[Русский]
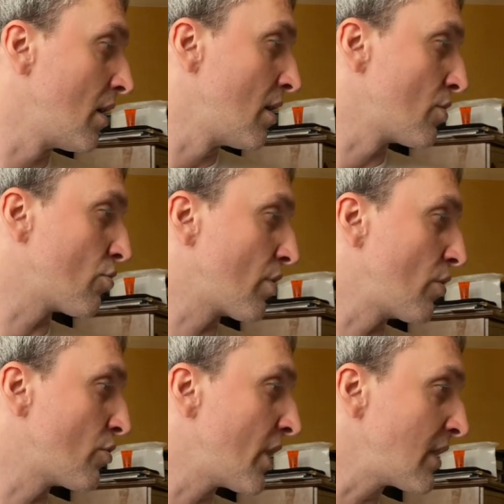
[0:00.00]
сроки
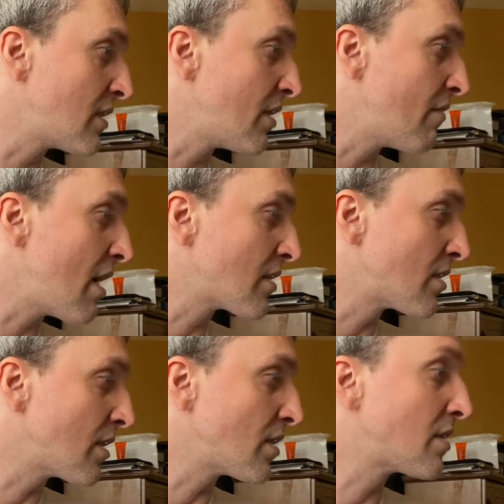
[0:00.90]
участия в
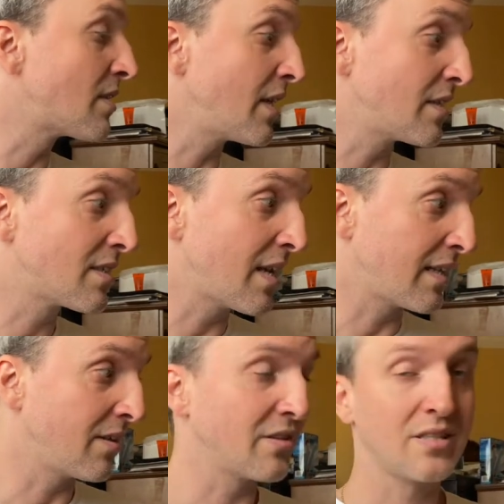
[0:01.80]
акции с
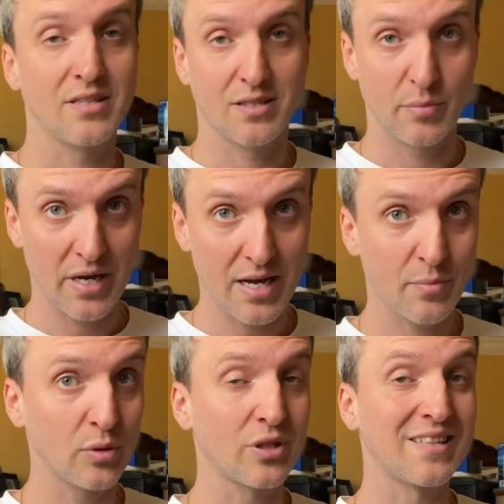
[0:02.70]
30 сентября
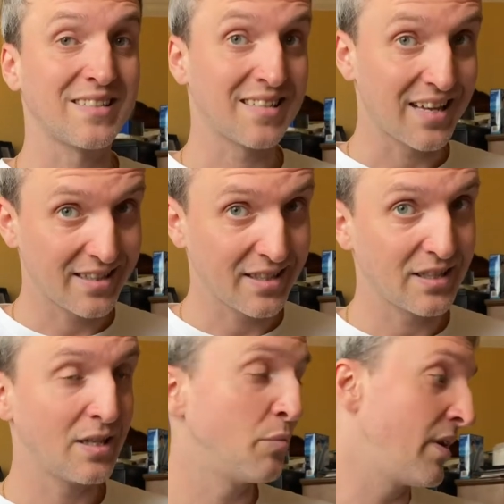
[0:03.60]
по 30
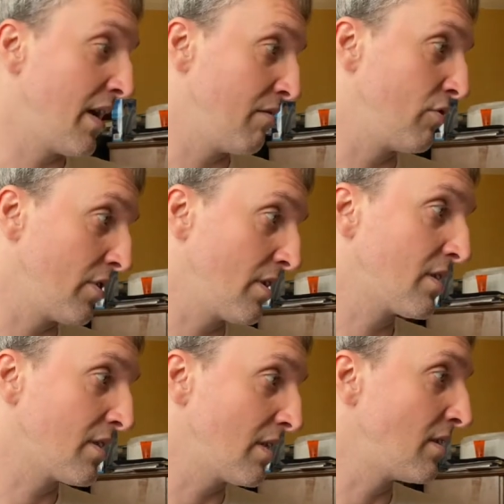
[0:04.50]
ноября. Вот они,
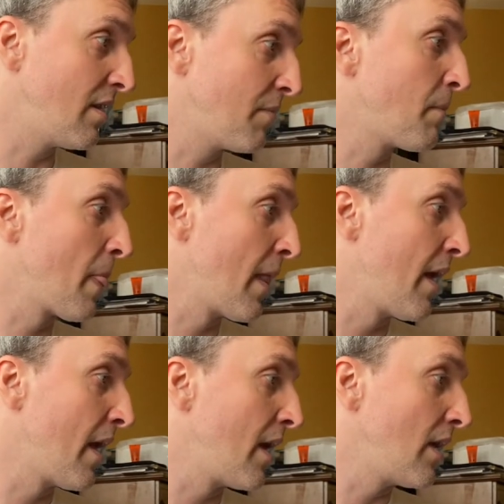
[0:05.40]
кстати, да.
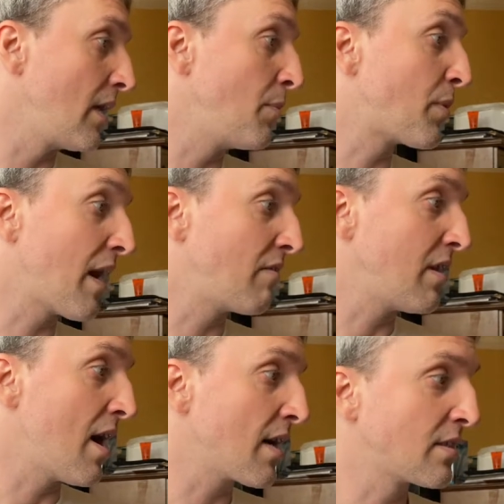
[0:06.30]
И
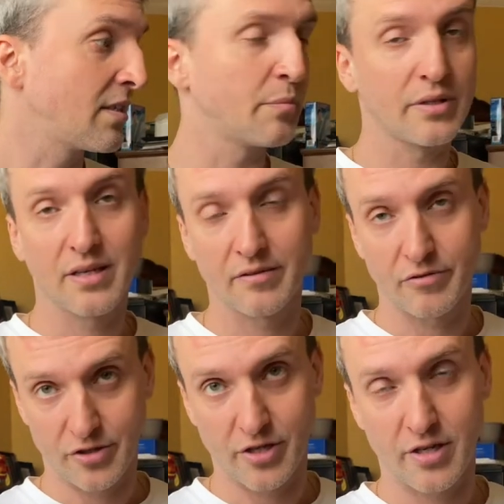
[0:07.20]
правила акции,
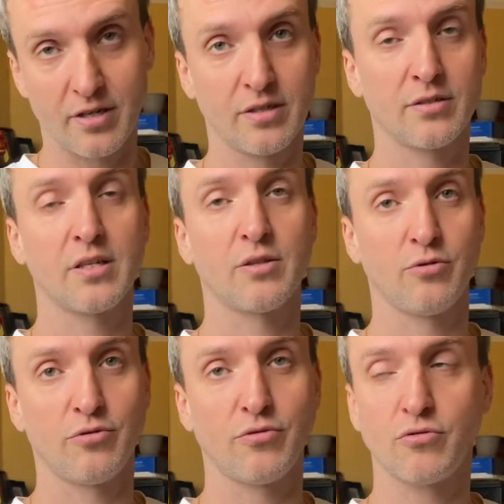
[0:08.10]
PDF-очка,
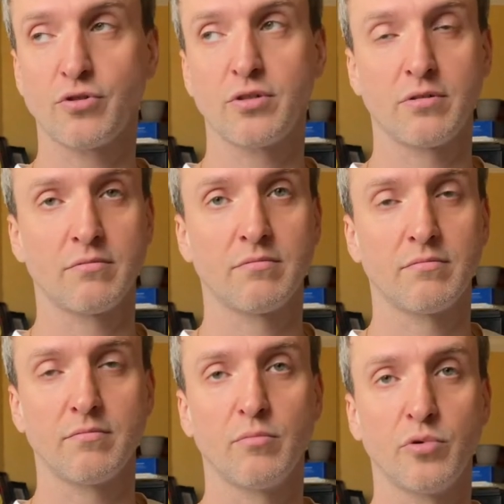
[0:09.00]
которую тоже
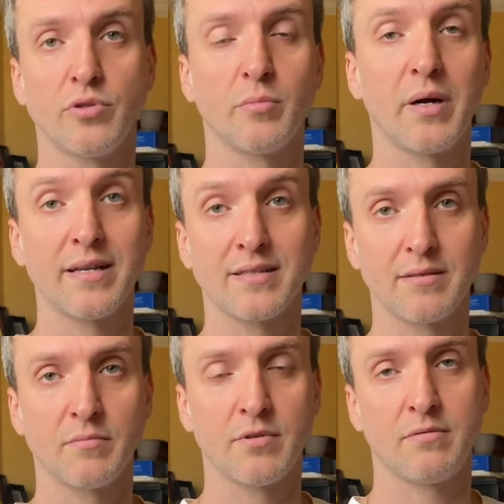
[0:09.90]
будет полезным